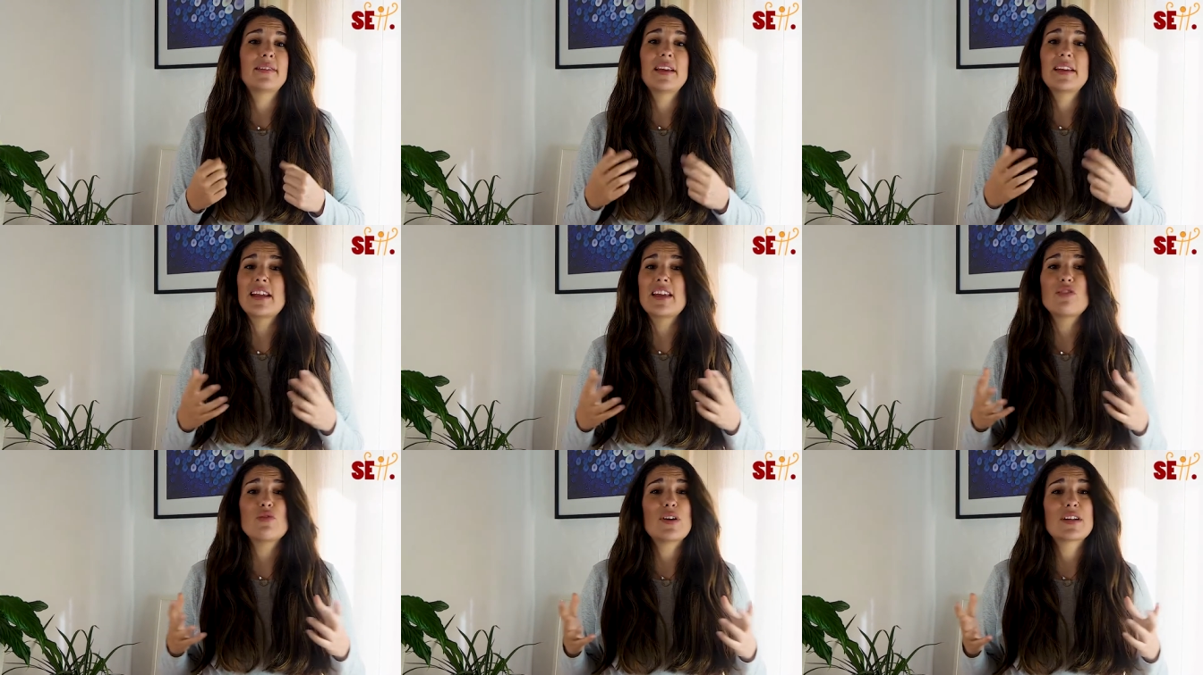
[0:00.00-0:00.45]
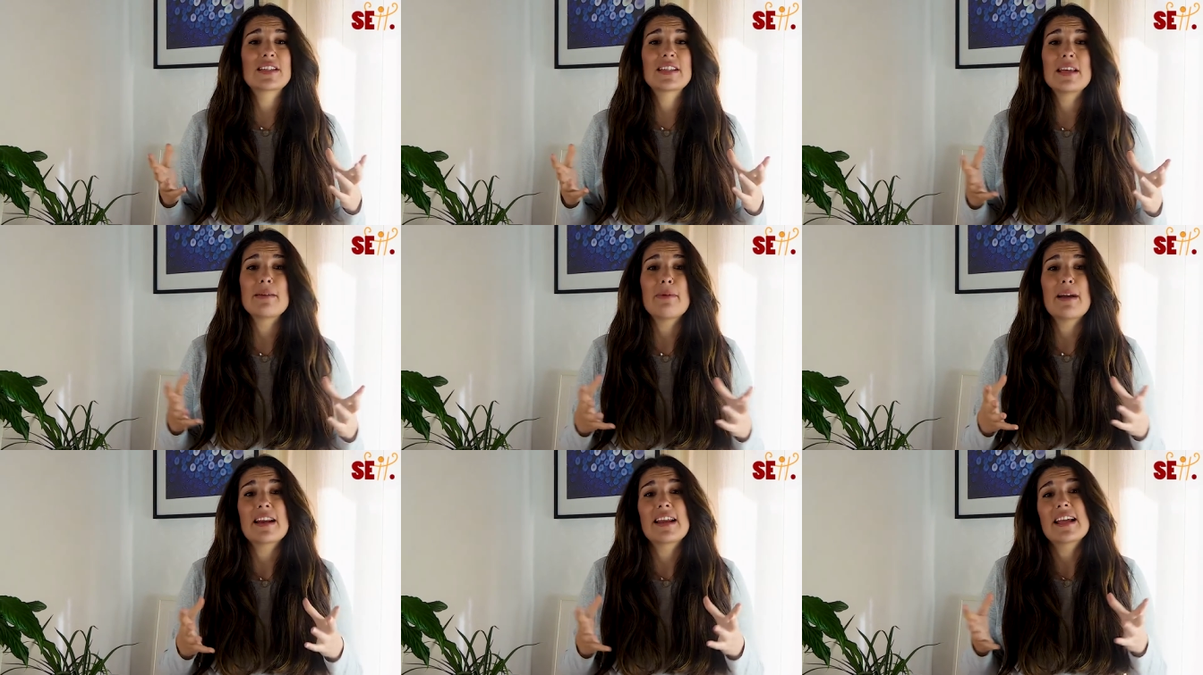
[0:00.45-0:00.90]
teniendo
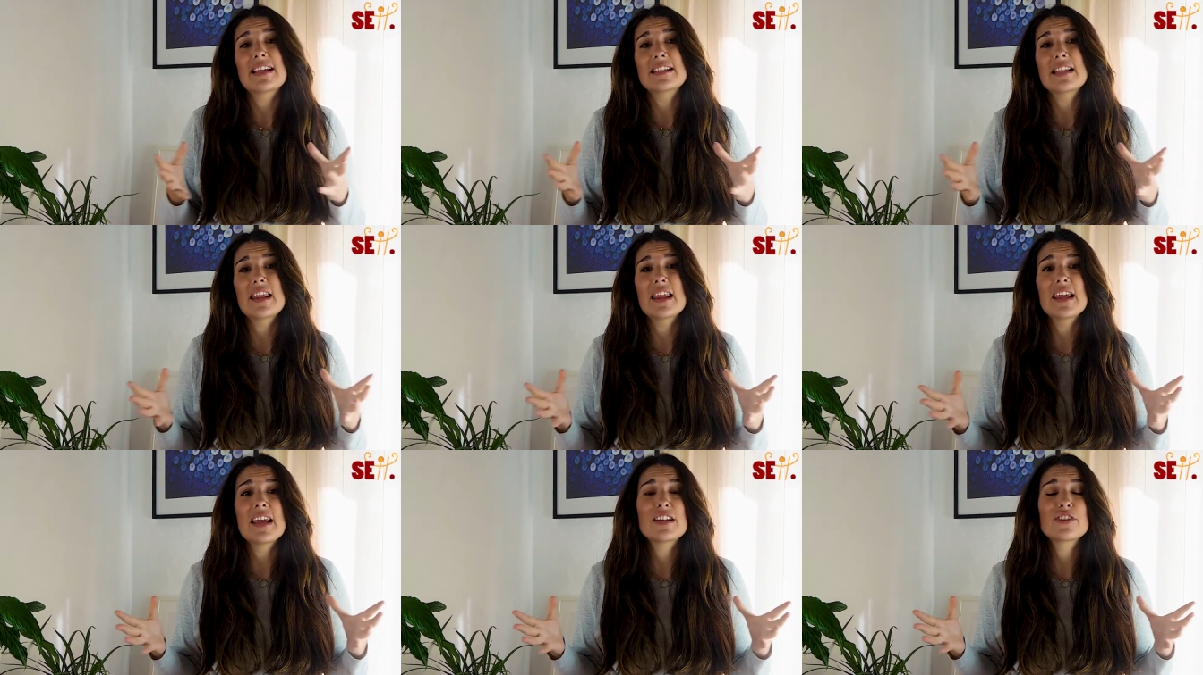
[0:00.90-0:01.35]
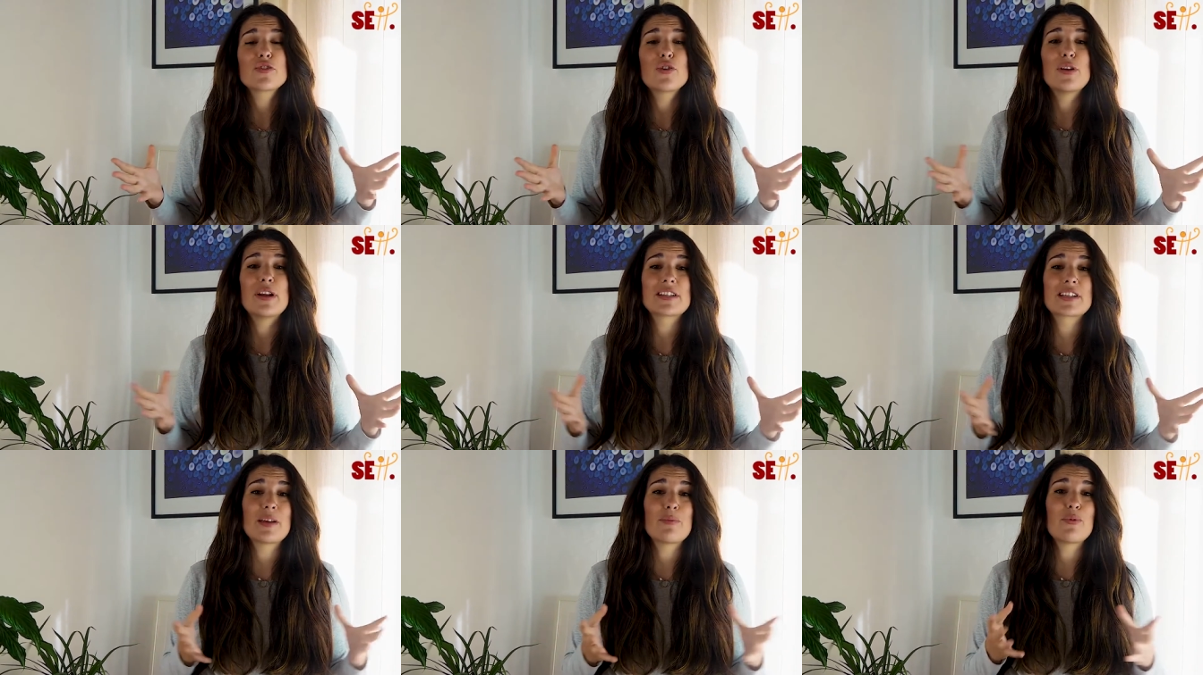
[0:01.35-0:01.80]
así varias ideas
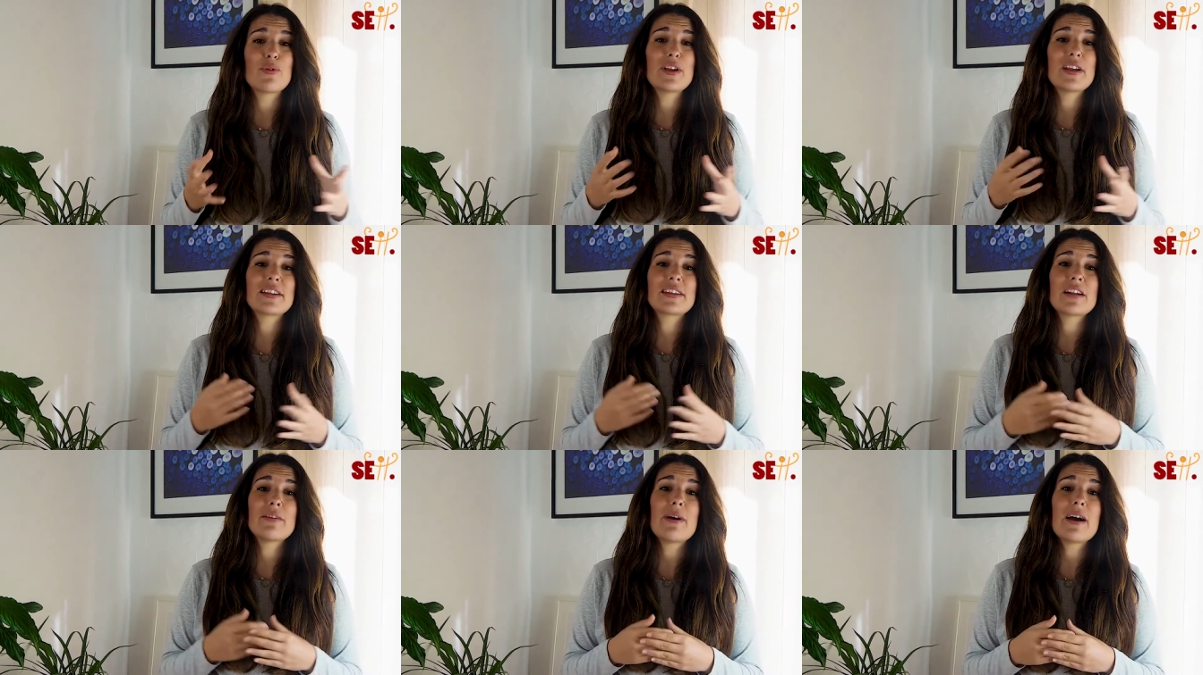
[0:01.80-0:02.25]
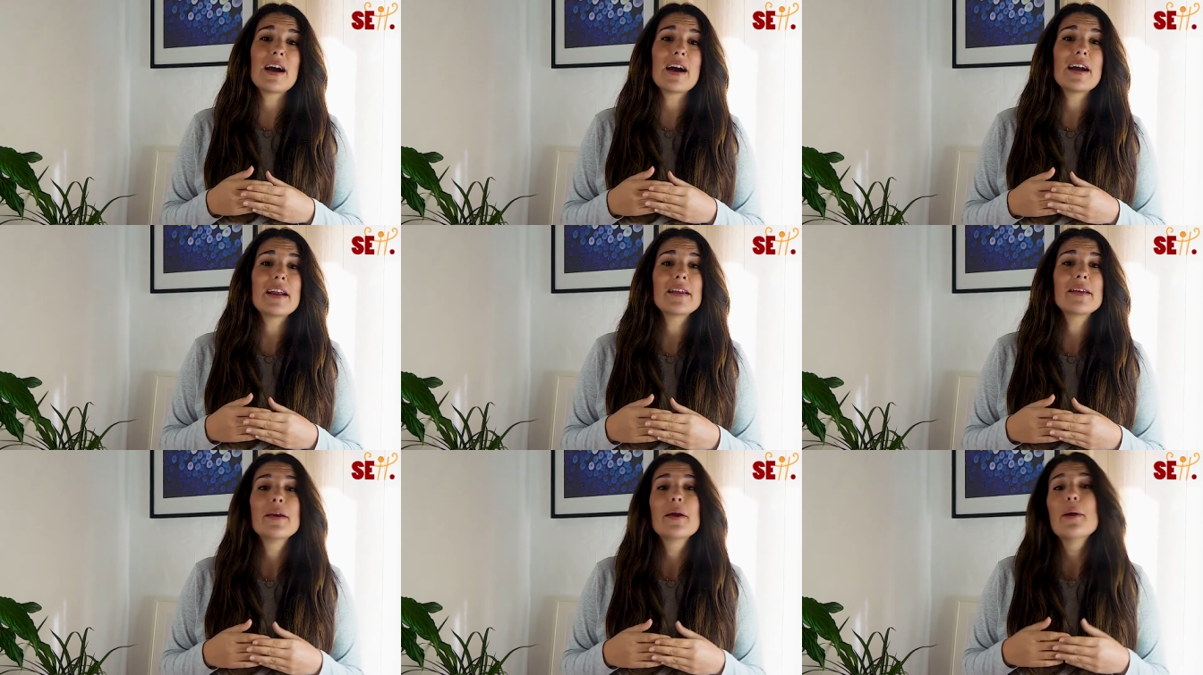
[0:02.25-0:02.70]
con las que poder
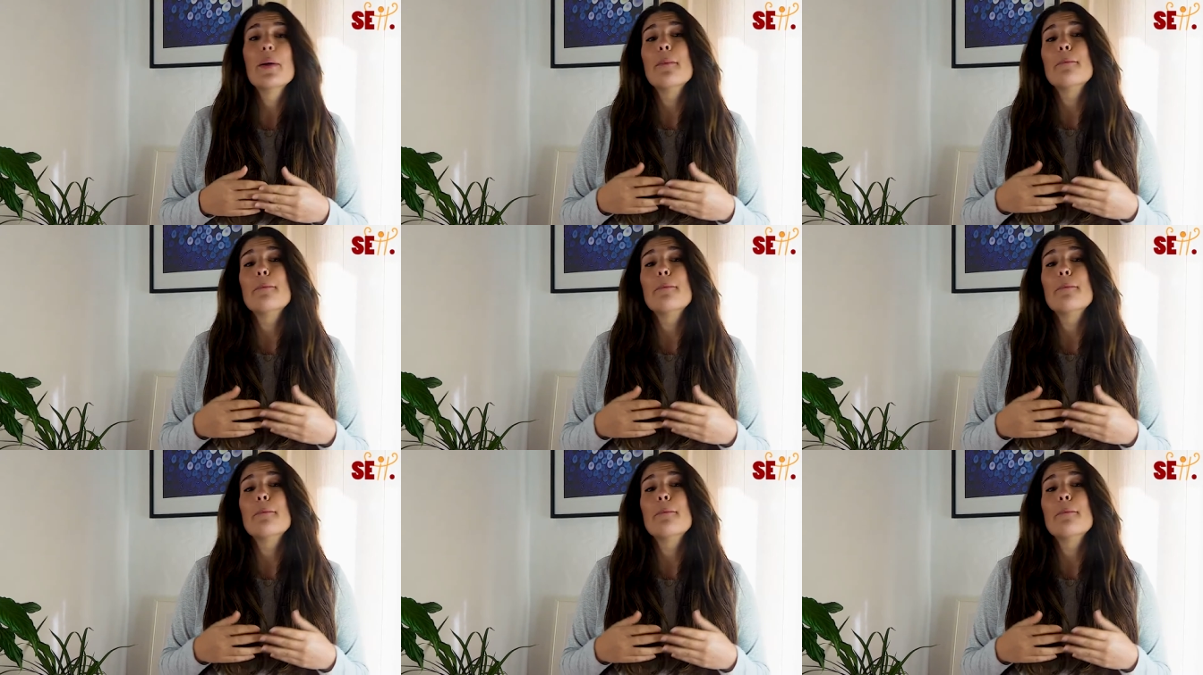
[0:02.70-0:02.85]
trabajar